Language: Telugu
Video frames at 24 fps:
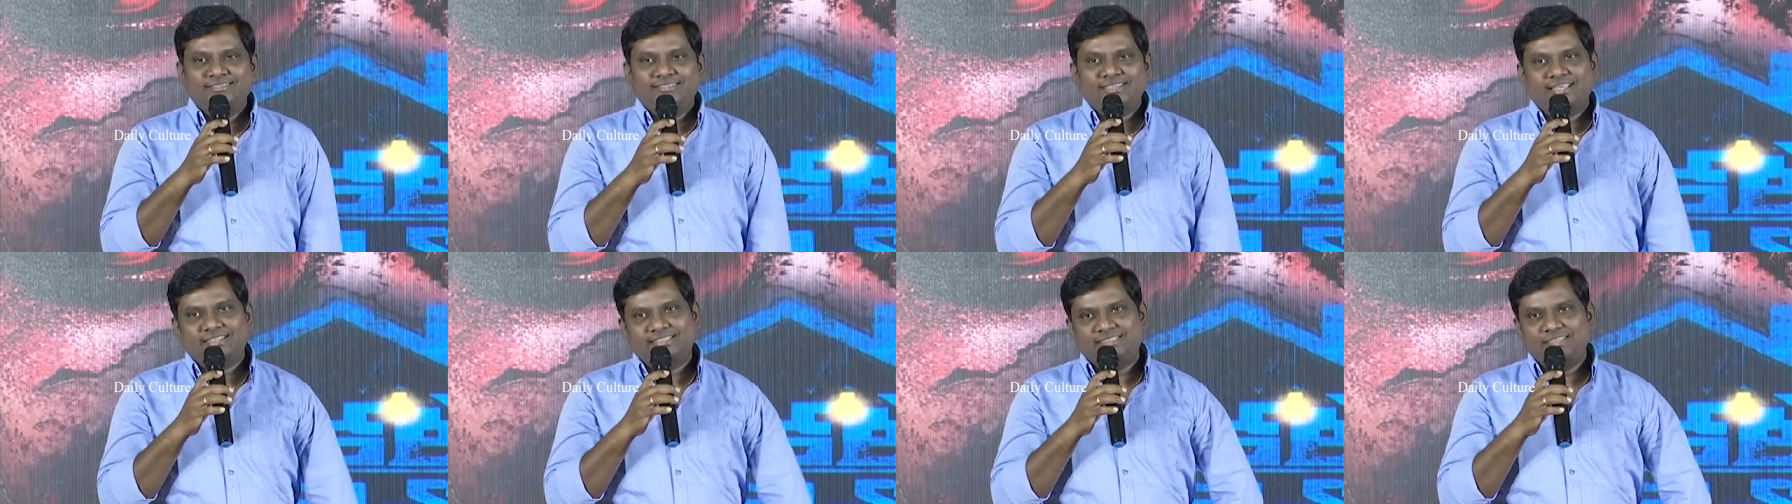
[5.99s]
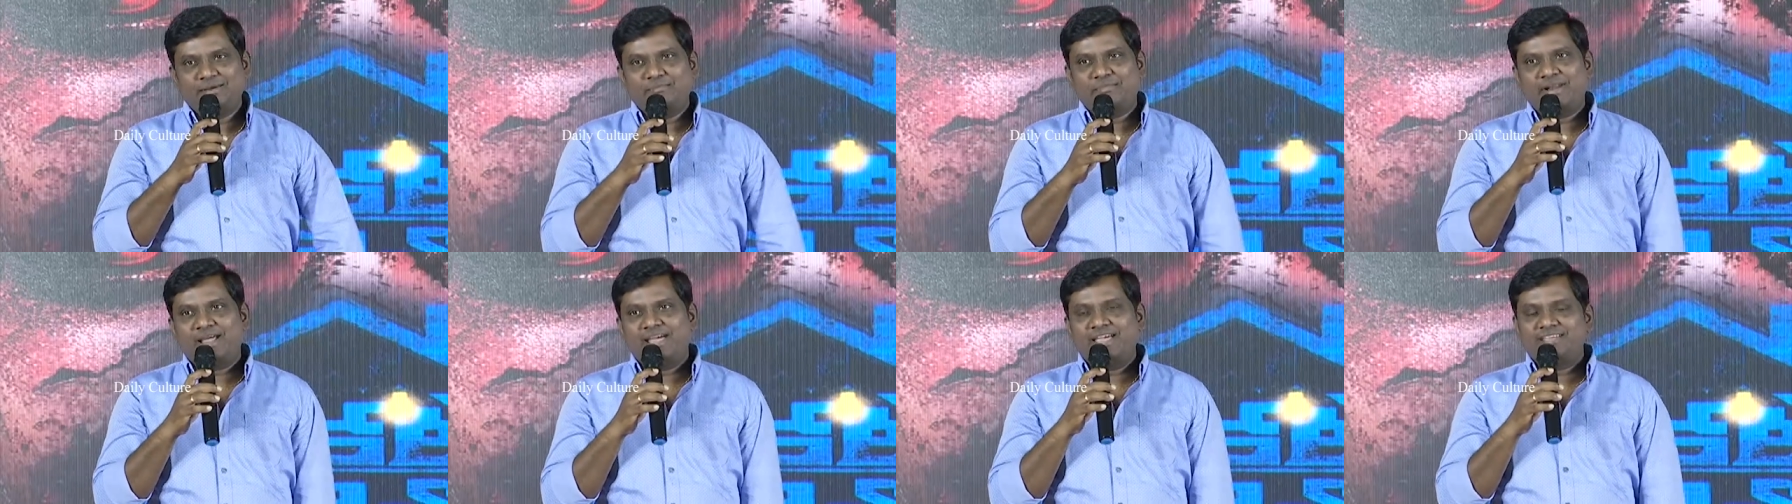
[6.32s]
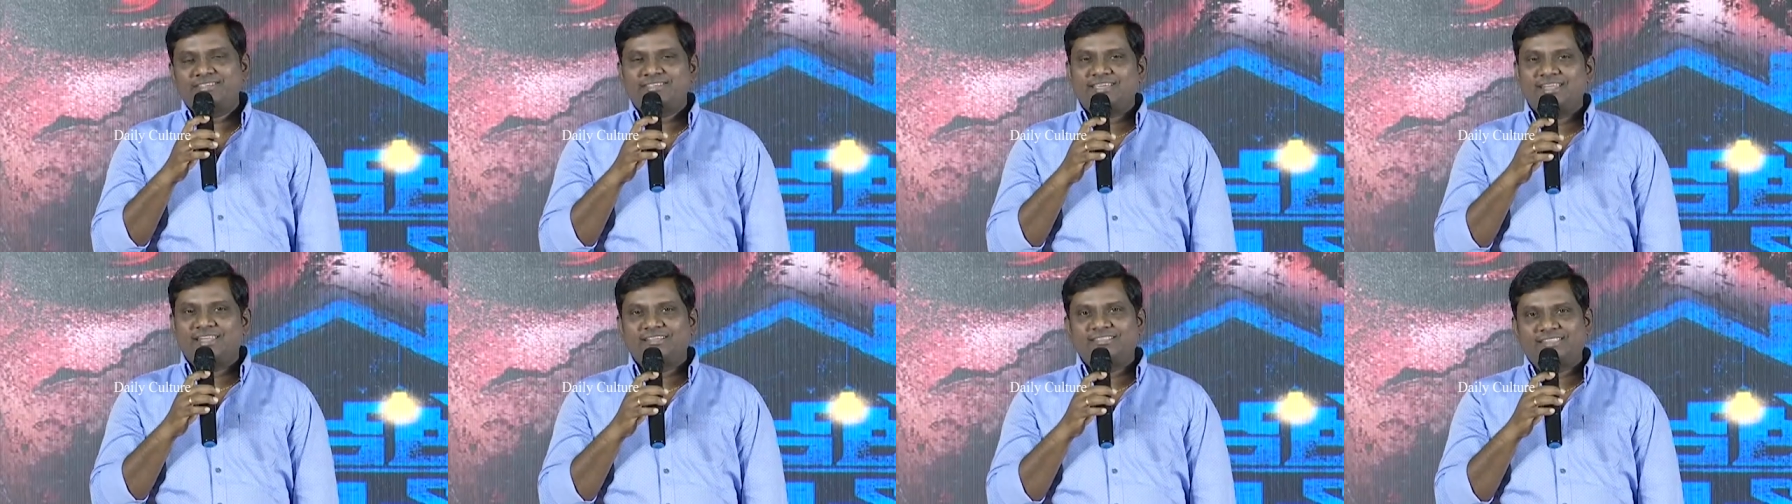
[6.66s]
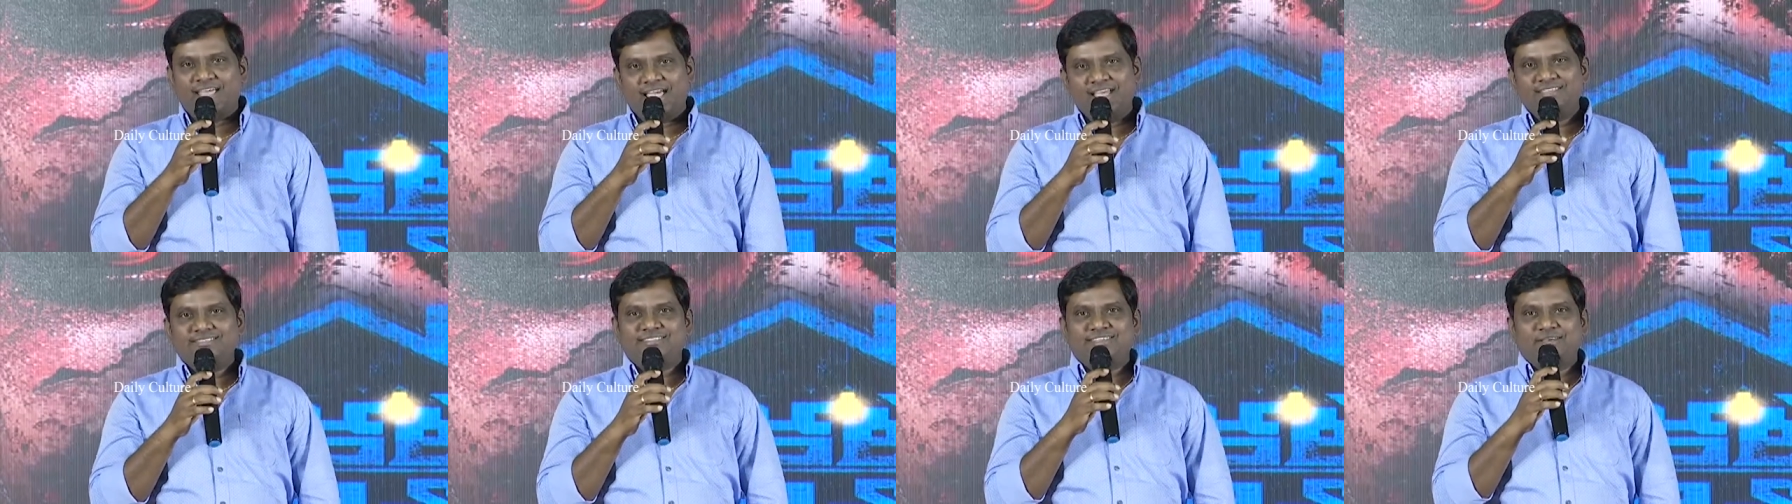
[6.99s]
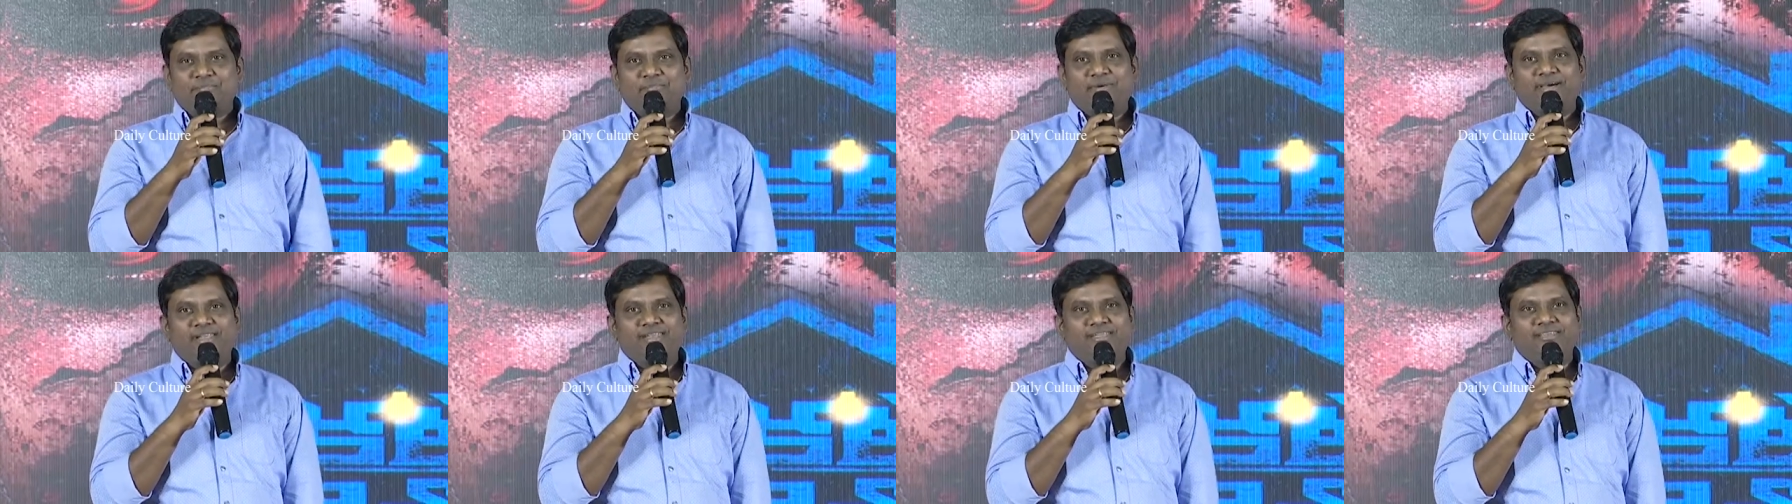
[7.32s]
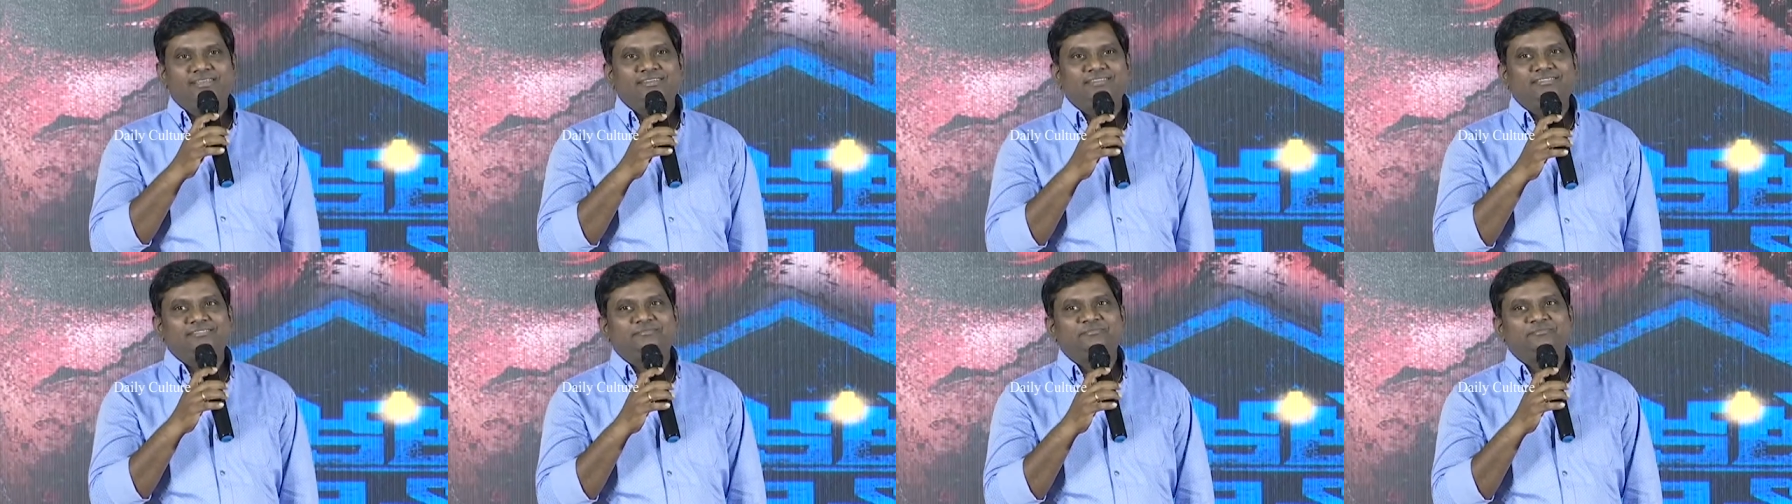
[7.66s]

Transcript: సత్యం రాజేష్ అన్నకు థ్యాంక్స్ చెప్పాలి